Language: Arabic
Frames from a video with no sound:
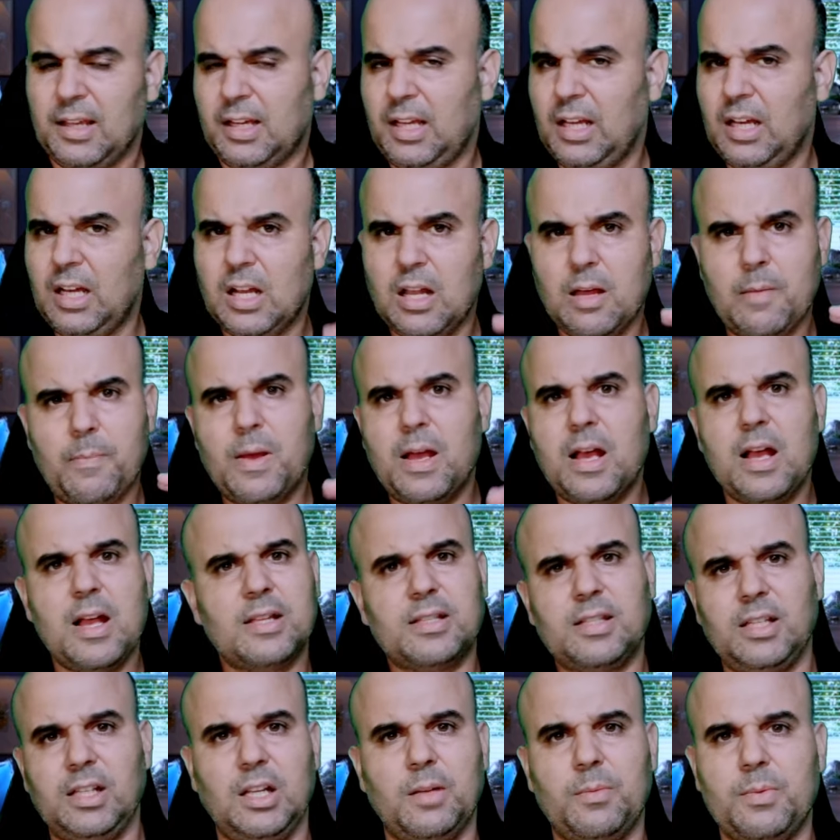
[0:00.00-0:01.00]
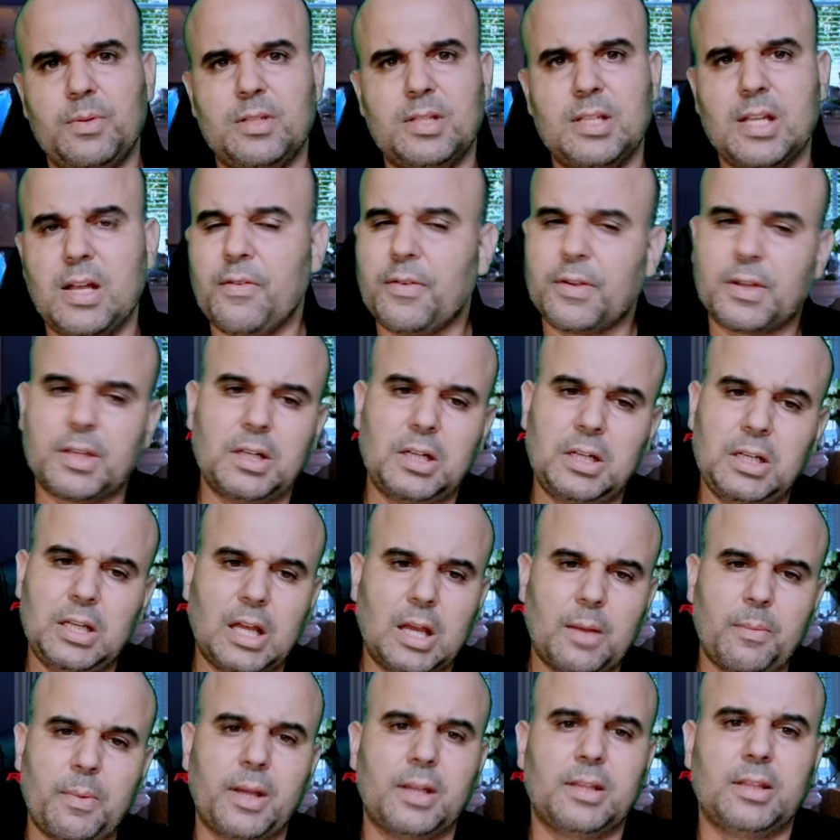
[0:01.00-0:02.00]
كاين اللي لاباس عليه بزاف وكاين
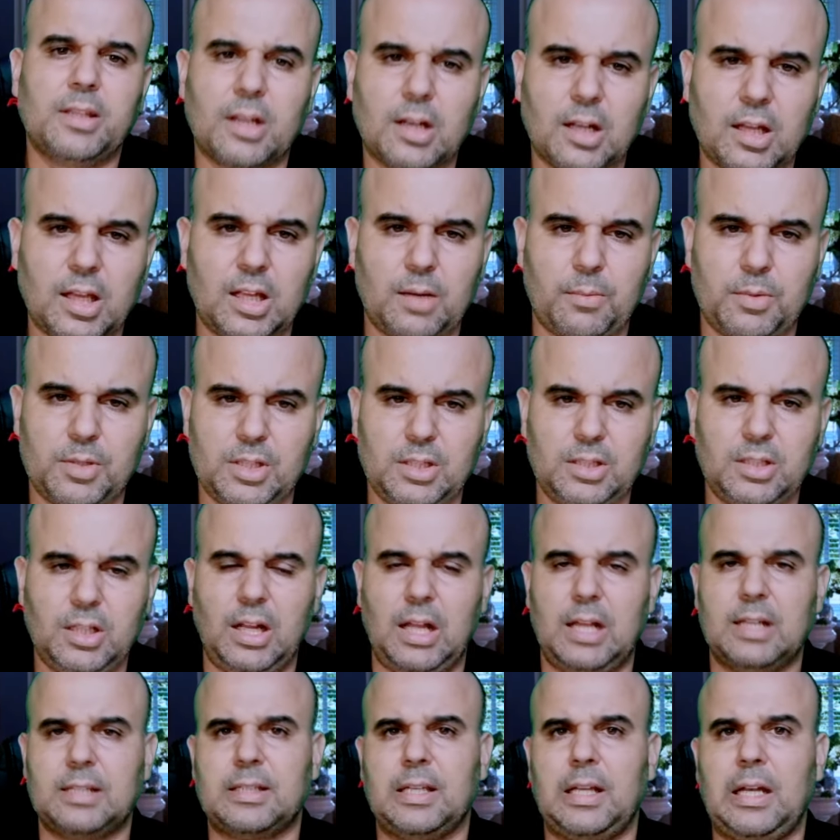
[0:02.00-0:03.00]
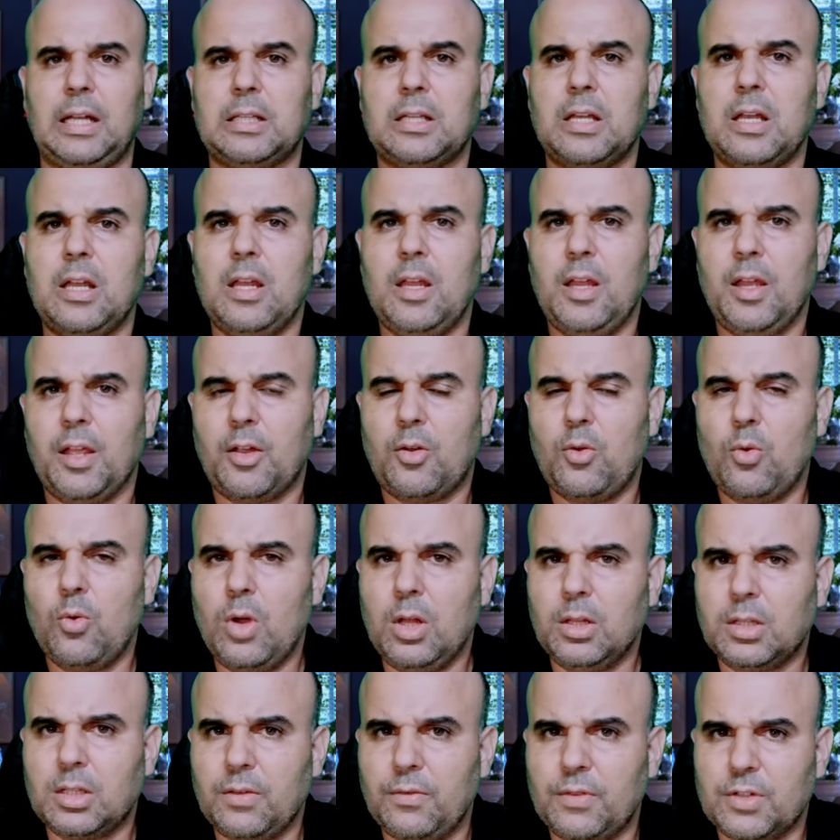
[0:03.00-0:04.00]
اللي غير باغي يدير الخير باش يدير الحسنات كل
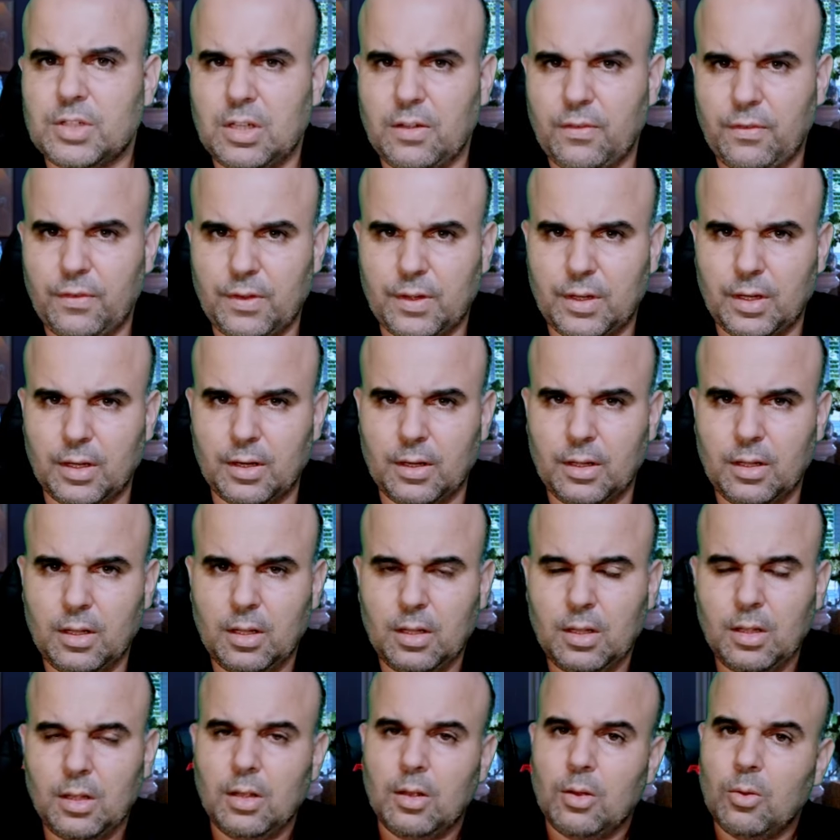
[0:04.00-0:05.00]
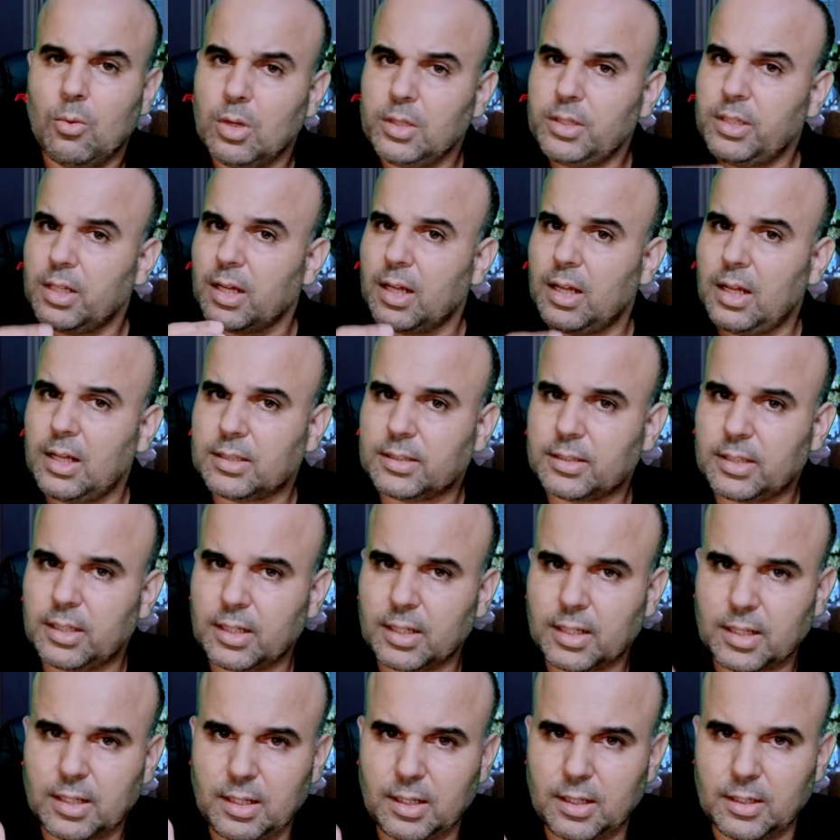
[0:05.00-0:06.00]
واحد كيفاش كيفكر ودير غير
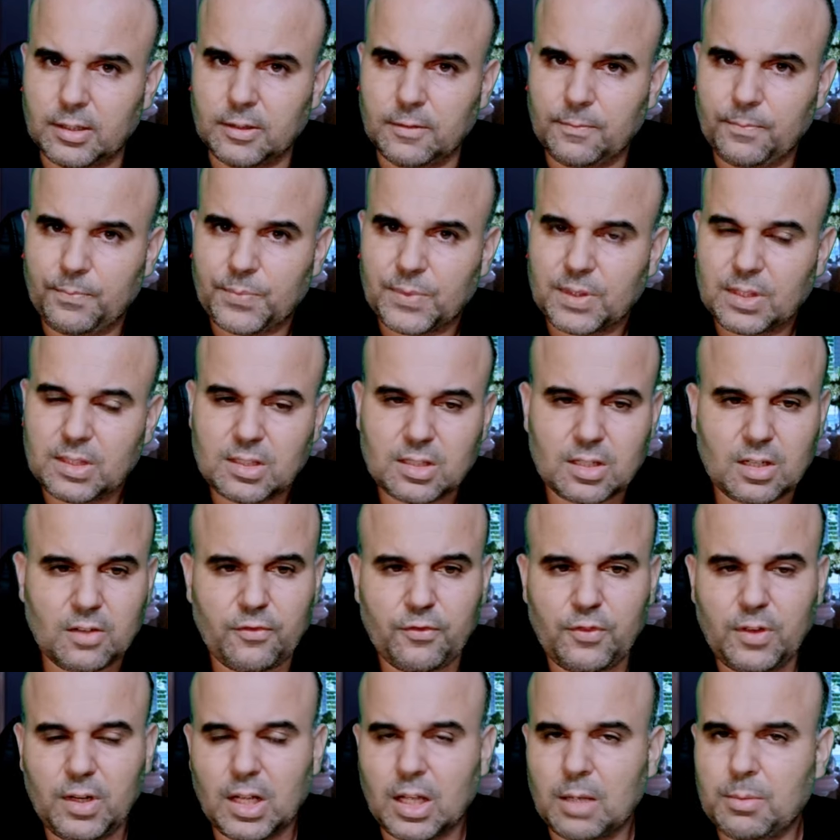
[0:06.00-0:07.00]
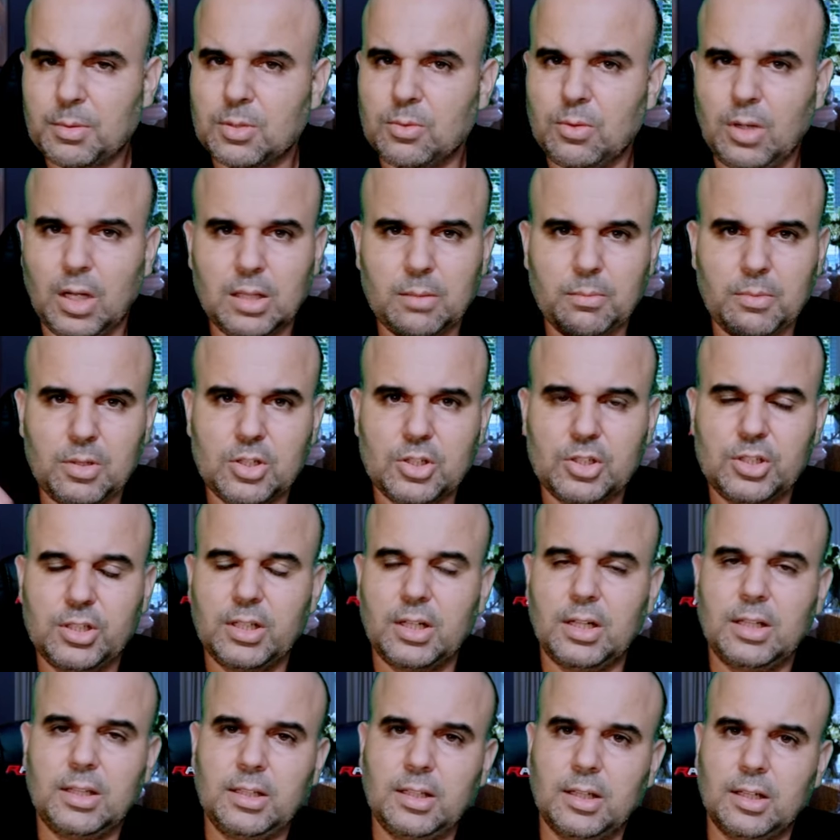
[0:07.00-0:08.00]
الطريقه هذه تكفل غير بشي واحد من
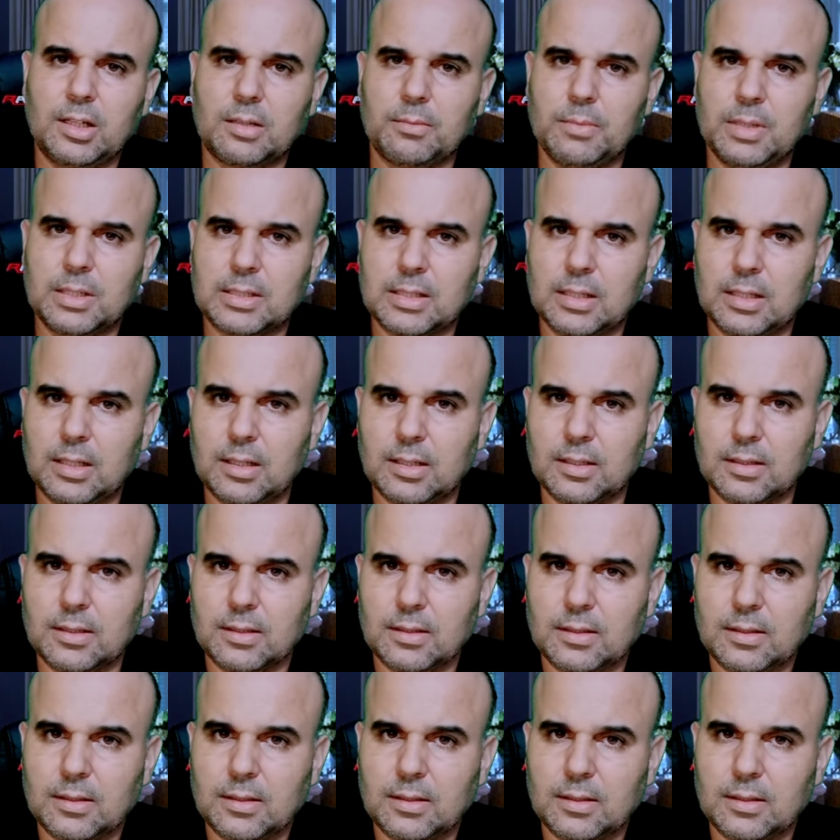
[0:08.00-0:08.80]
الجيران ديالك مثلا